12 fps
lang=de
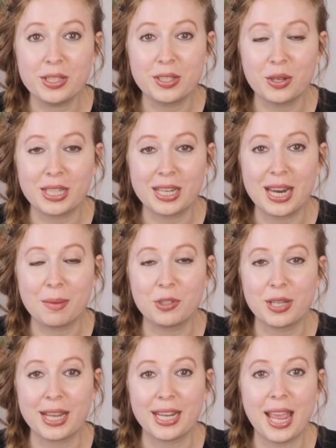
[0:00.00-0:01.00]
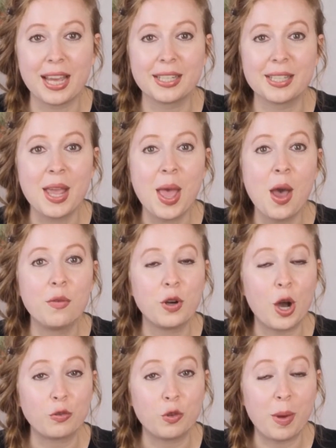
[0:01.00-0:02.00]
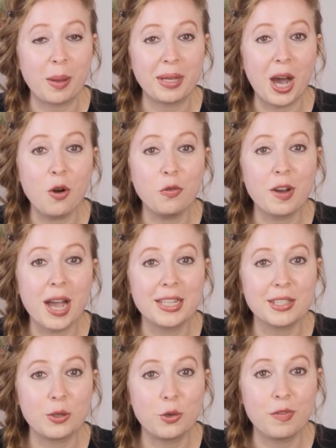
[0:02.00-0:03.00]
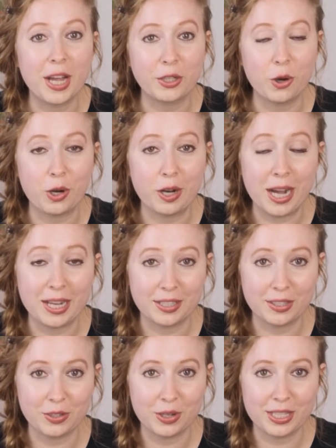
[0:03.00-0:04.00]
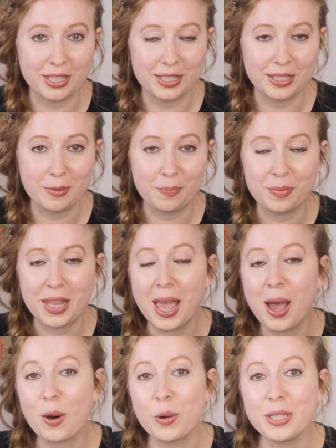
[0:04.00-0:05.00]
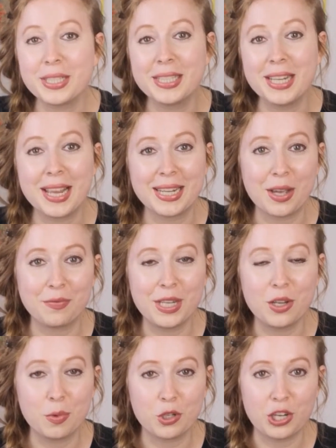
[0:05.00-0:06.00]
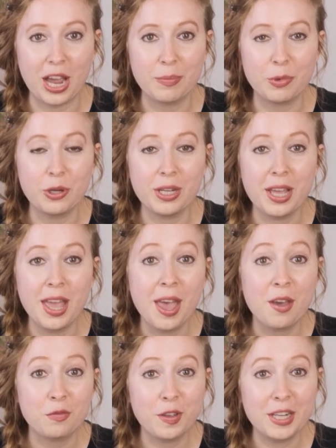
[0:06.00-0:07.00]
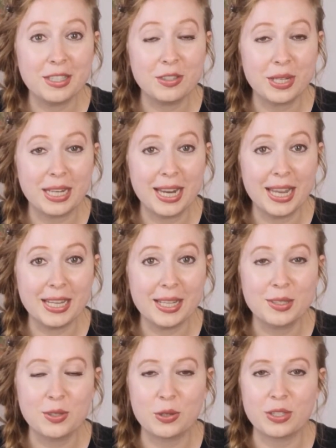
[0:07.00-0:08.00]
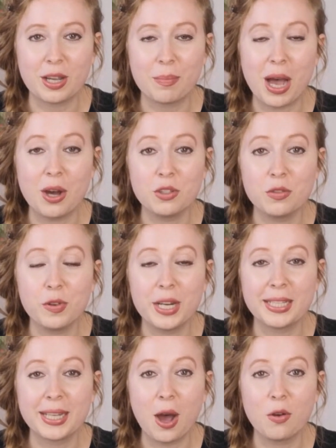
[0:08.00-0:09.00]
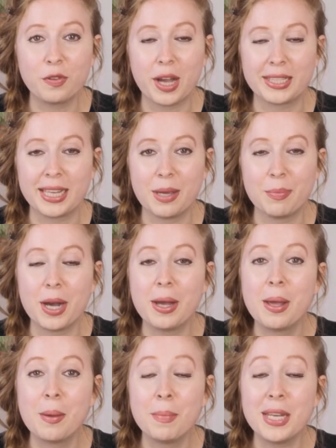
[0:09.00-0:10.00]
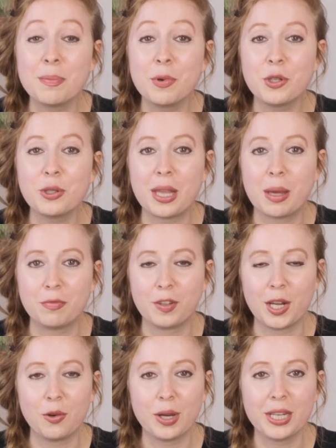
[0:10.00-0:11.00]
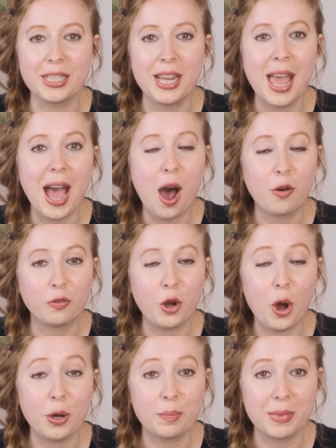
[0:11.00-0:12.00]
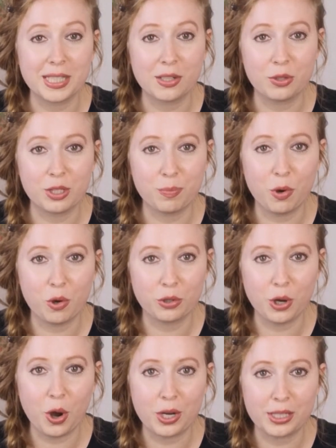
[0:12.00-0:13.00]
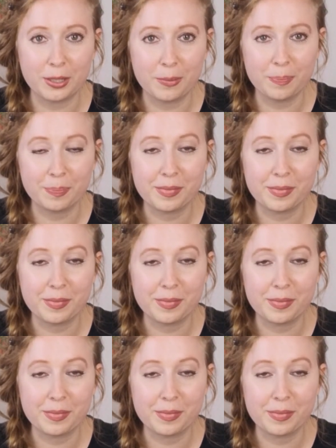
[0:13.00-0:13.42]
kurz und knapp zu erklären, worauf du beim Kauf eines Glühweinkocher achten solltest. Unten in der Videobeschreibung findest du den Link zu unserem ausführlichen Kaufratgeber mit Produktempfehlungen auf kochenmitgenuss.org.